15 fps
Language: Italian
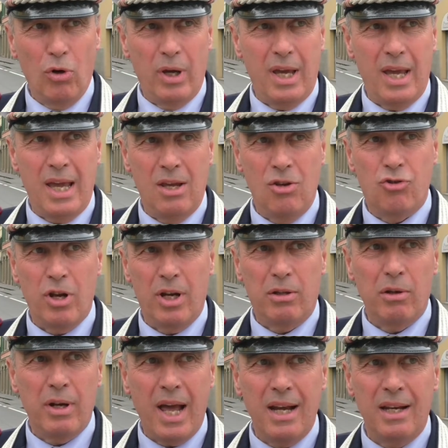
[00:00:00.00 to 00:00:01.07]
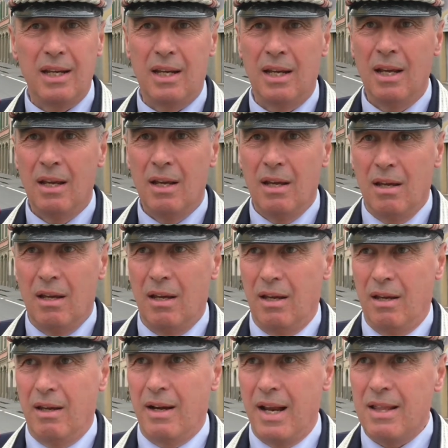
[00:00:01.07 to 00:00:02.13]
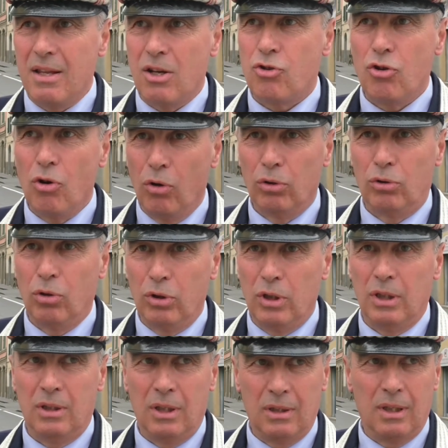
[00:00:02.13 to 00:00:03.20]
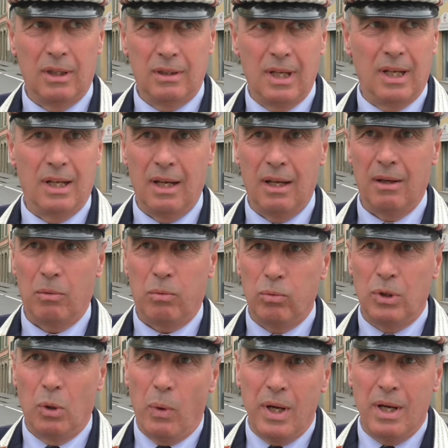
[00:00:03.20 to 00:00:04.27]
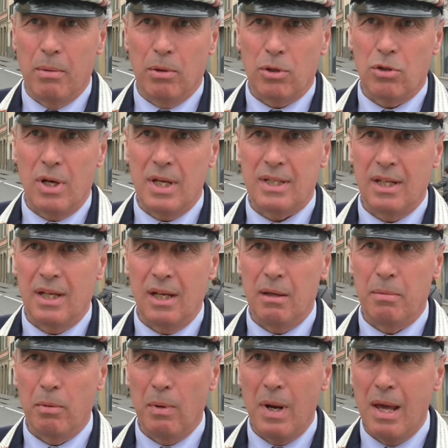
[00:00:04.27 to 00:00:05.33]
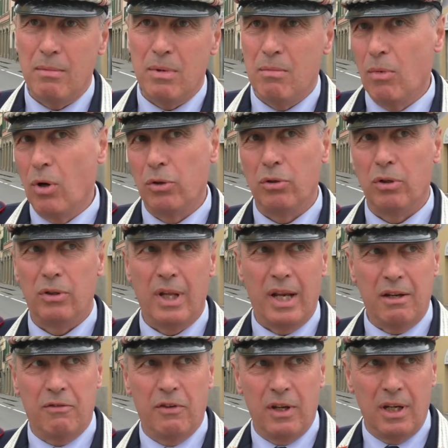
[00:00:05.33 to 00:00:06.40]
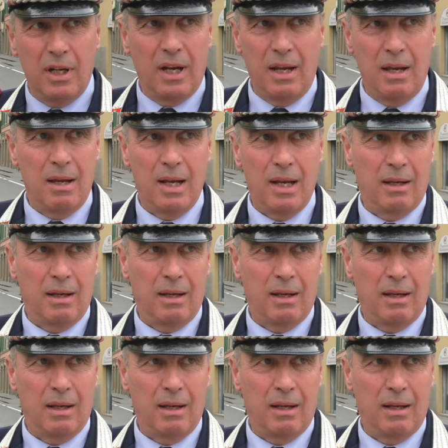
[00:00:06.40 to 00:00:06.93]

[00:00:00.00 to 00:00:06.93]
e in certi orari eh, renderci conto di, di, di, delle, di, quelli che possono essere i problemi, in modo da riferire eh,